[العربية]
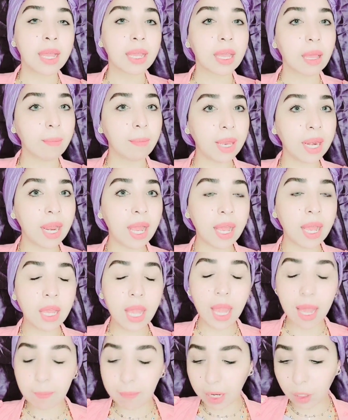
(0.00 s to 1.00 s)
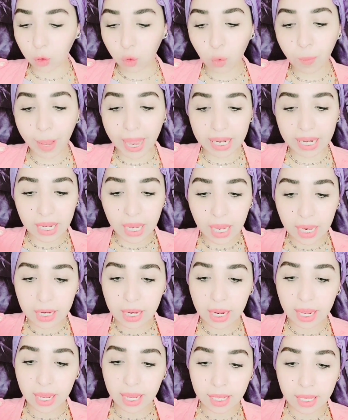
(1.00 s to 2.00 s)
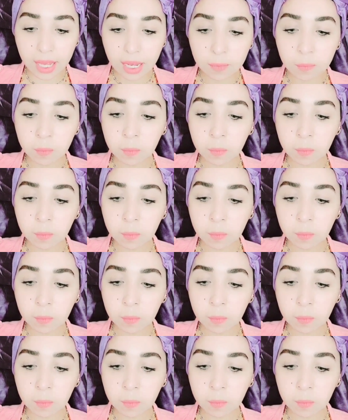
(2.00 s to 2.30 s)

كمان هي مكتوب عليها ان هي